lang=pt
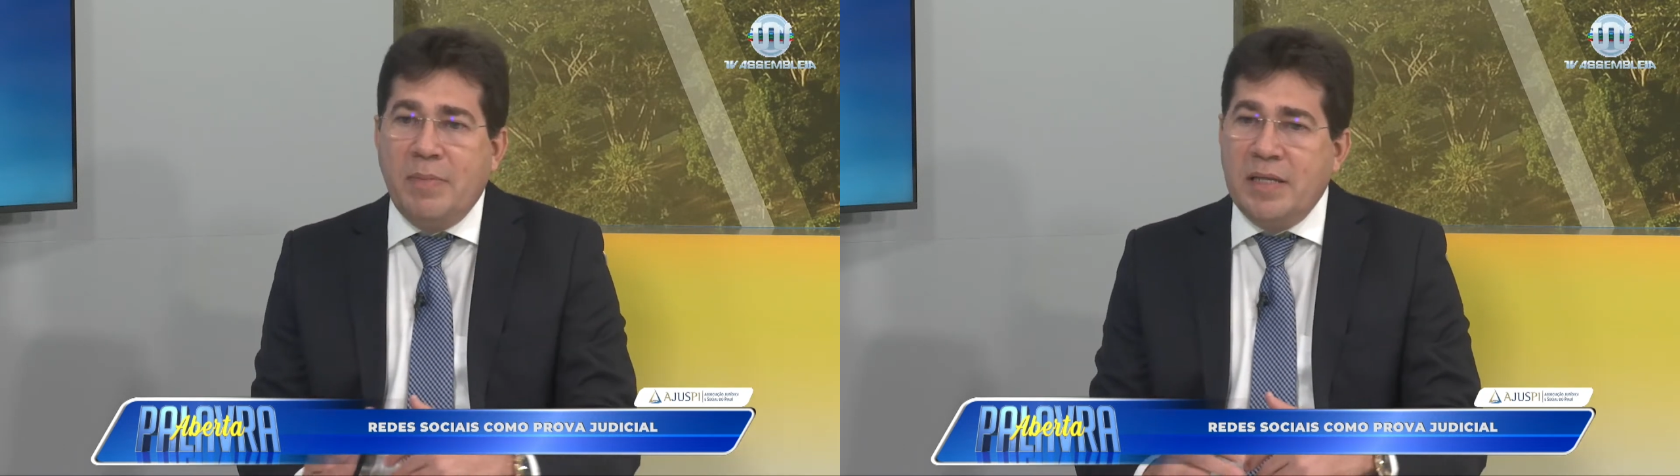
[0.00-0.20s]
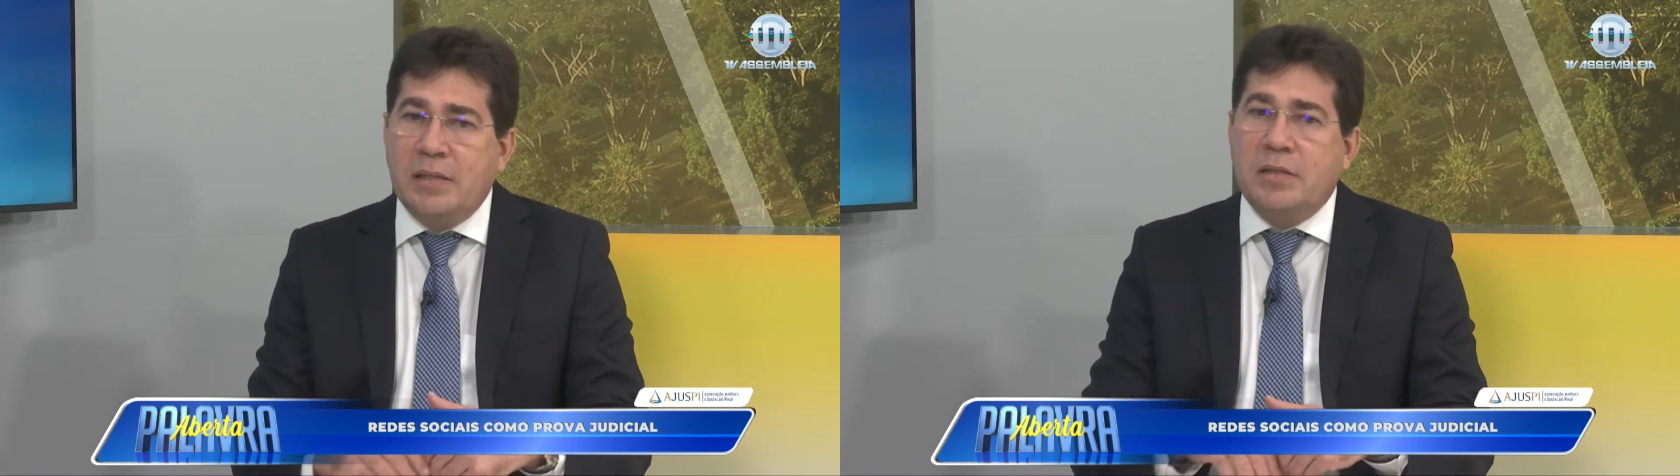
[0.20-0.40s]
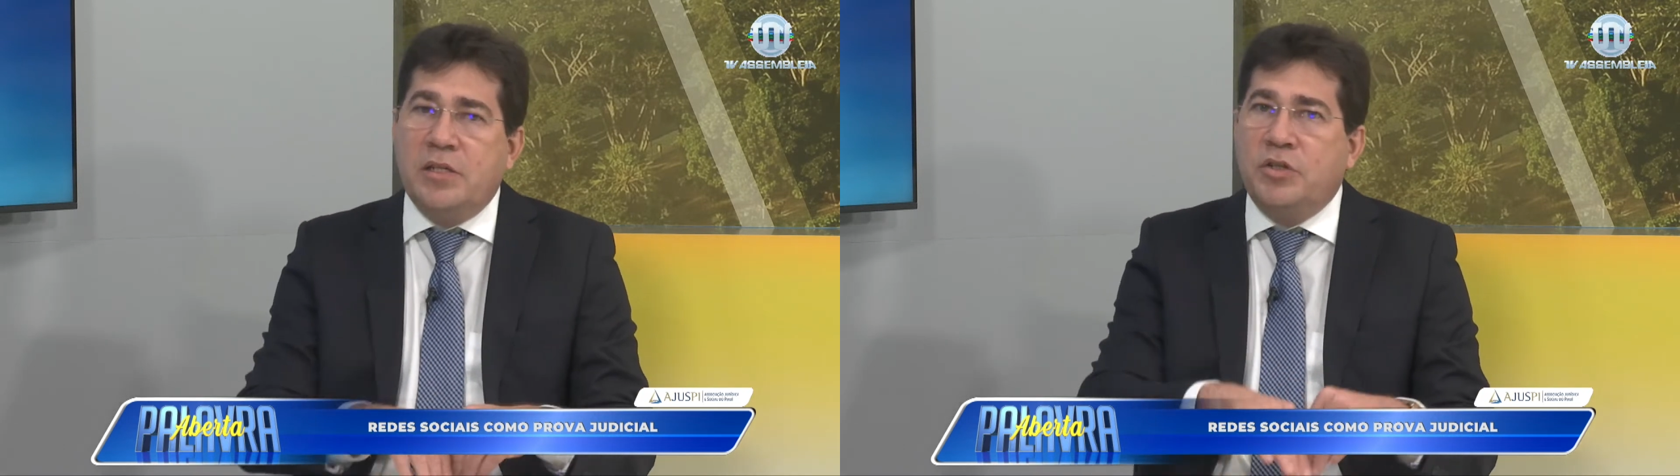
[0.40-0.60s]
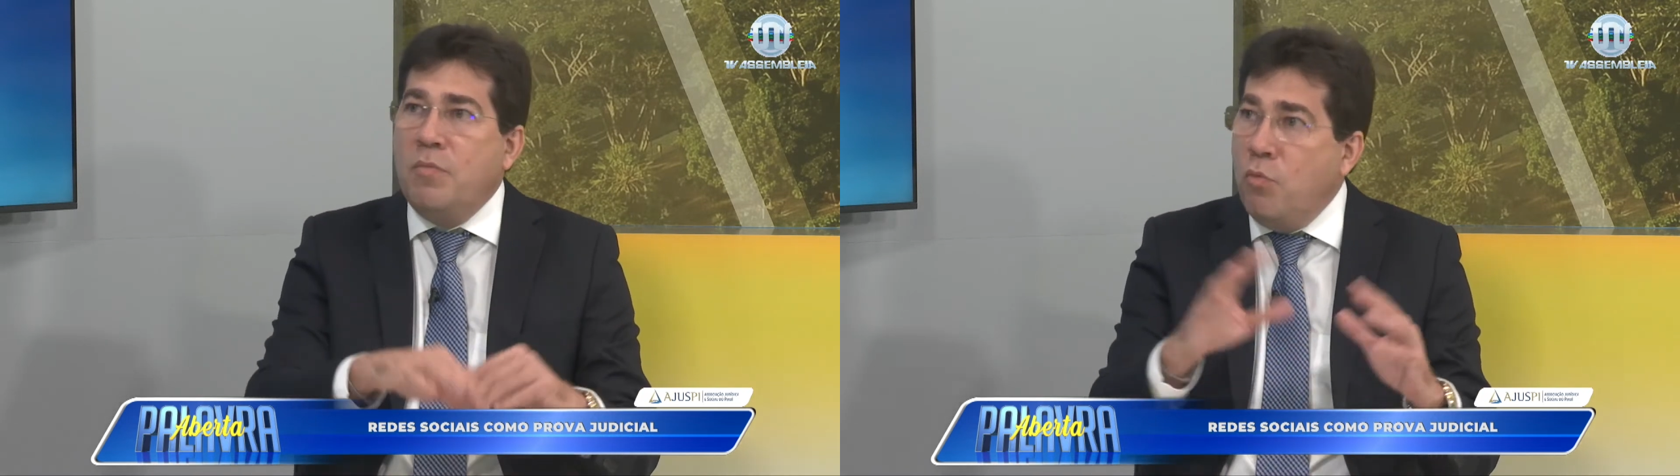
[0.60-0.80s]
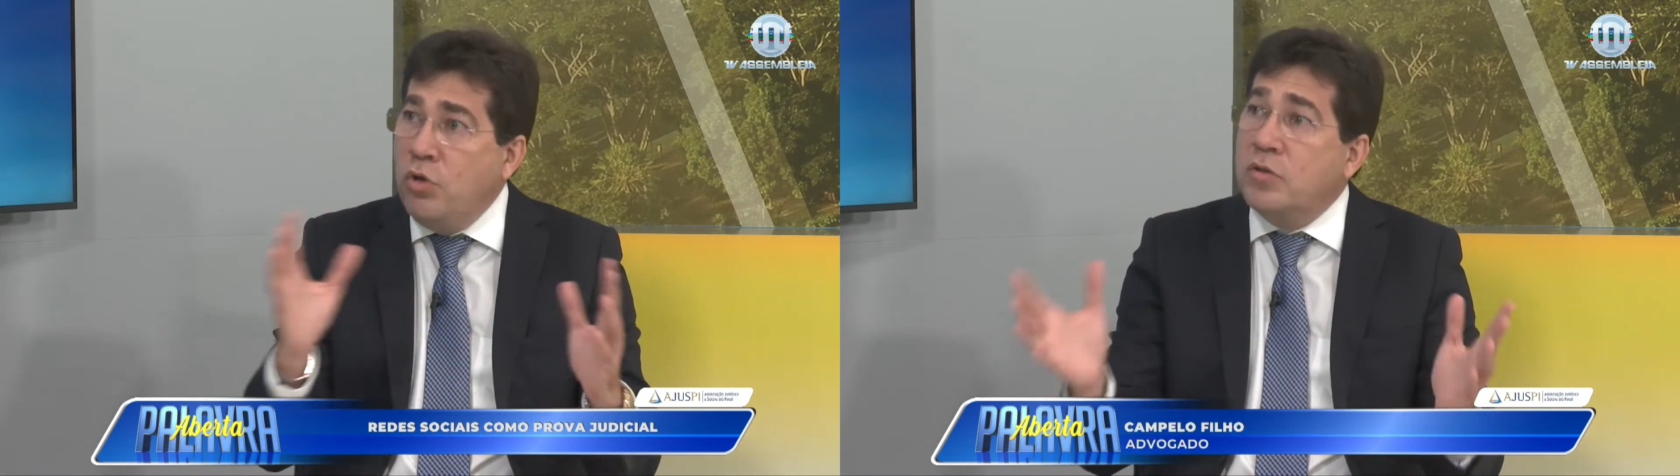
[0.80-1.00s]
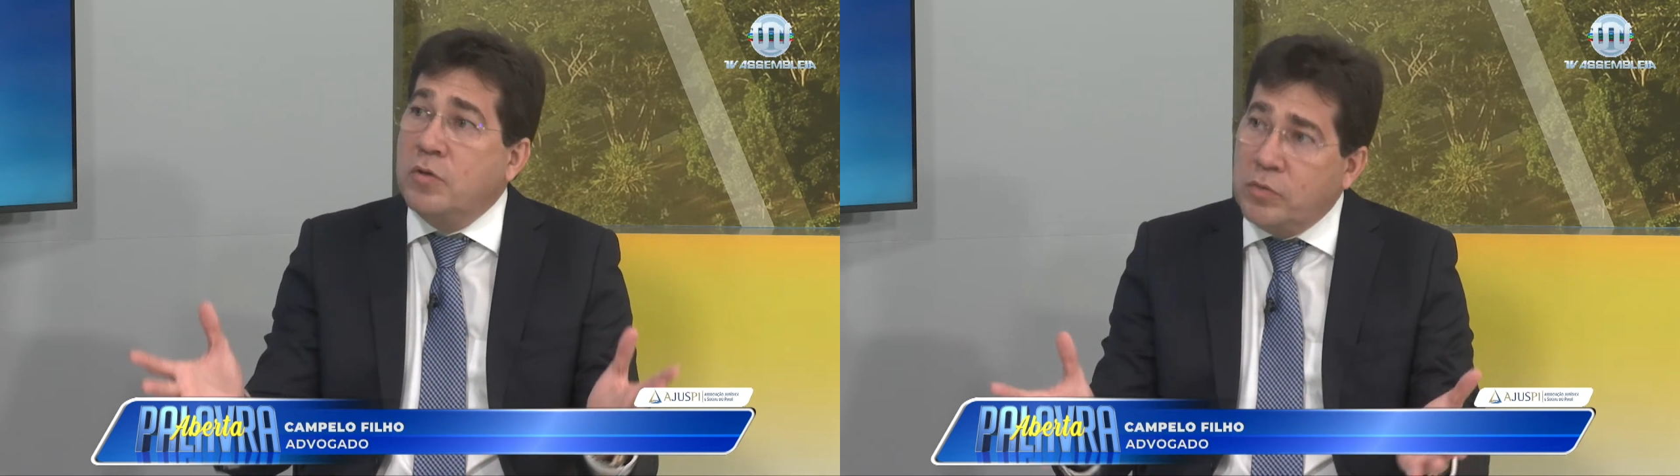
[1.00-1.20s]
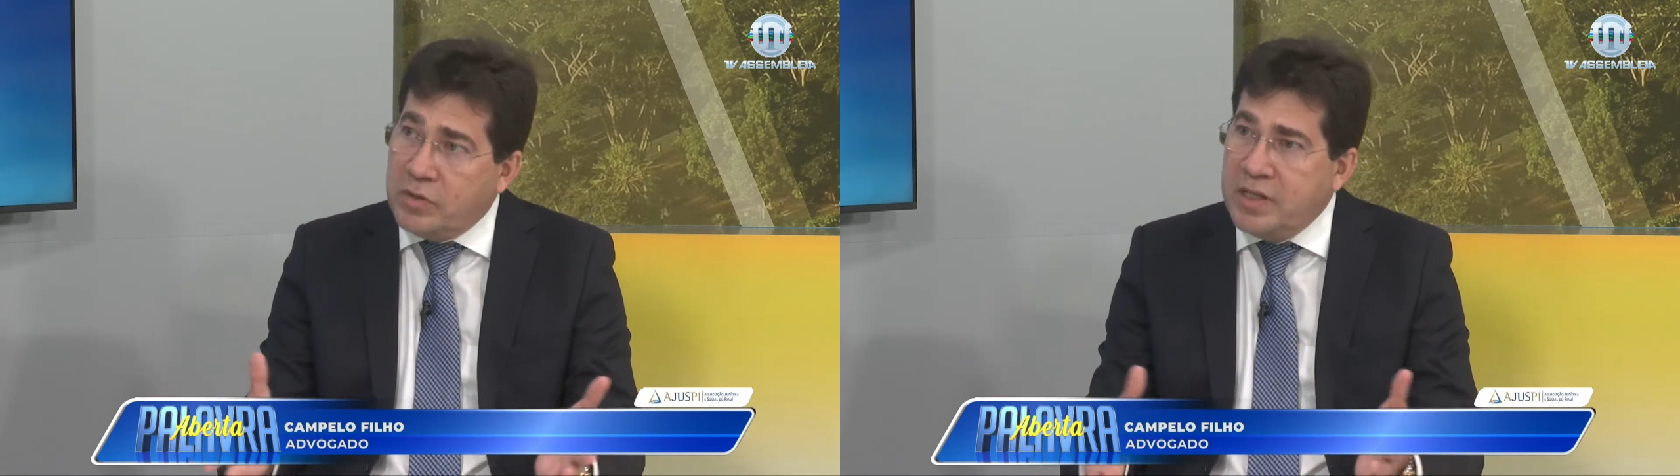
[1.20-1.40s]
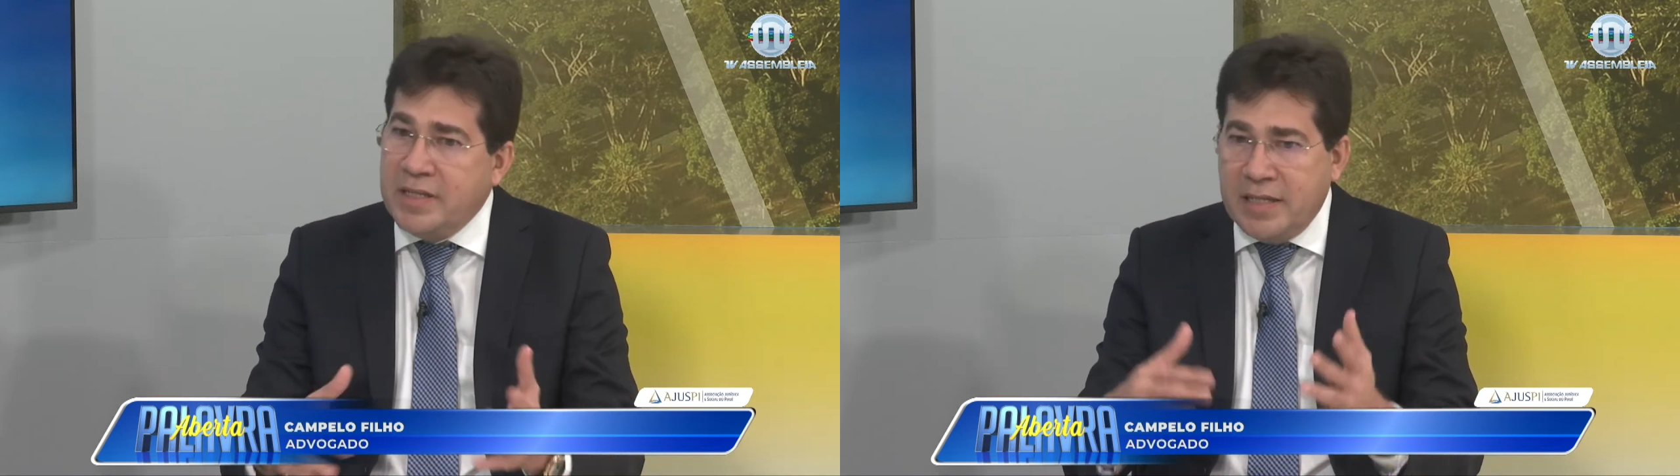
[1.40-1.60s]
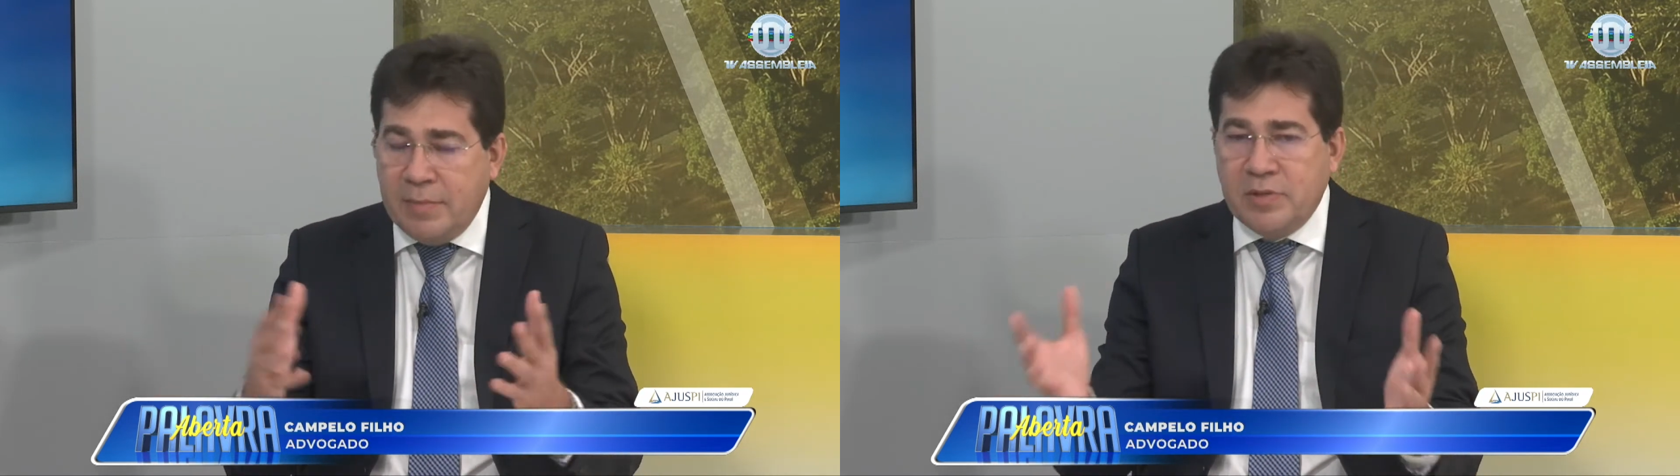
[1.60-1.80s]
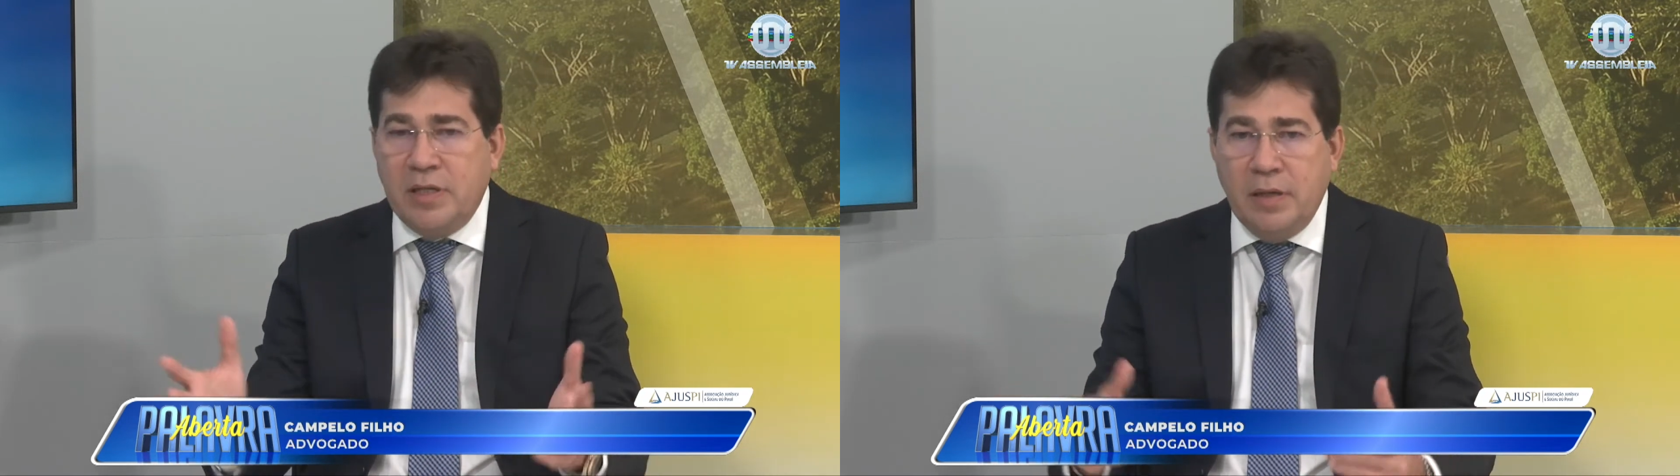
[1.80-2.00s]
mas existem muitos outros
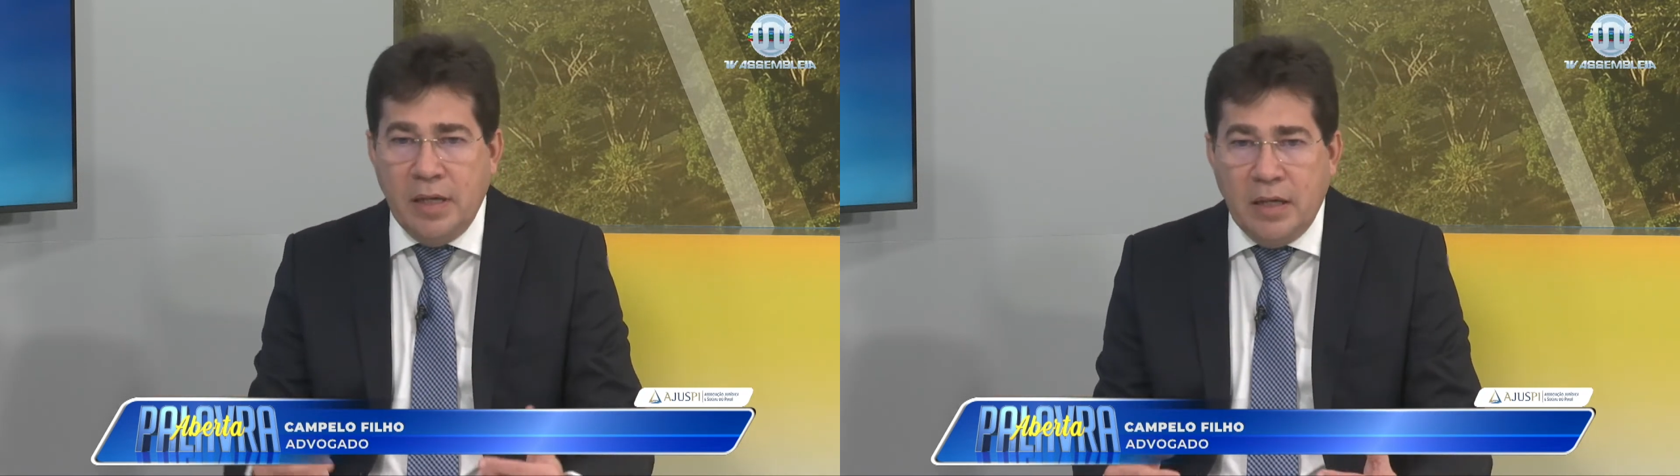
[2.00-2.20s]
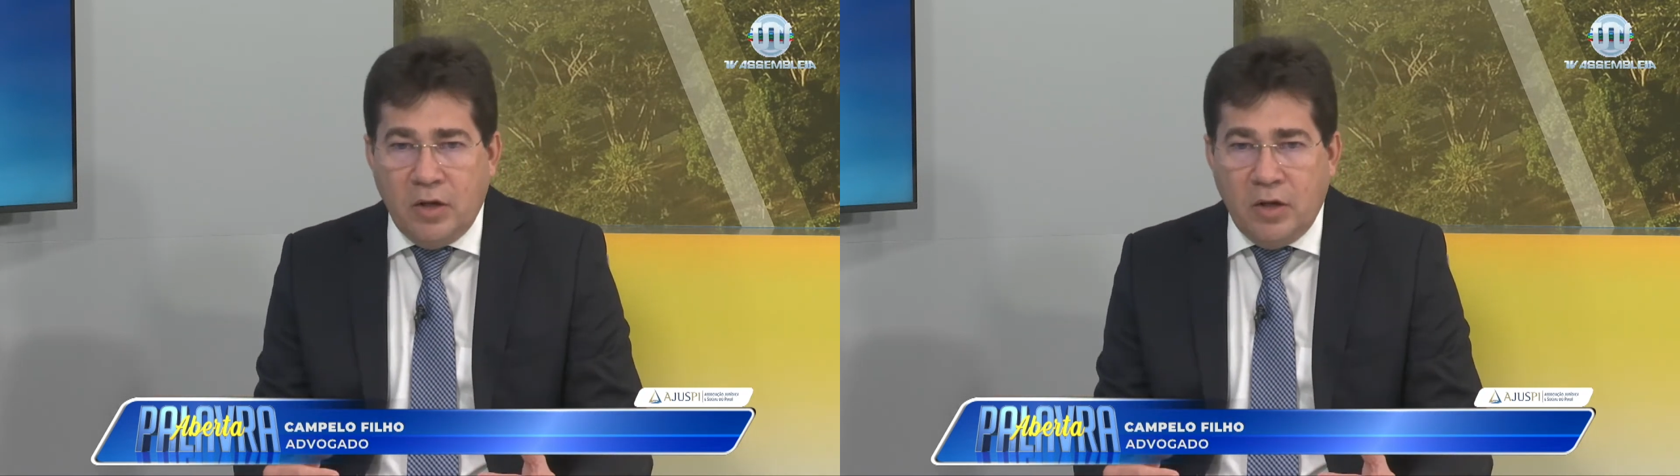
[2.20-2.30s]
exemplos que